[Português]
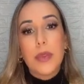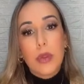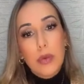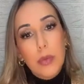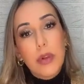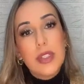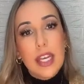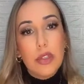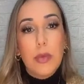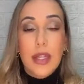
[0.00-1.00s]
num
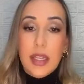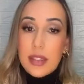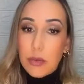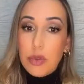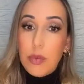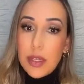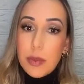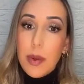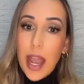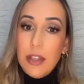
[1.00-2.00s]
processo de implantação de boas
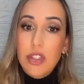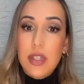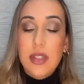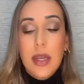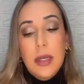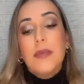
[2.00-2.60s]
práticas,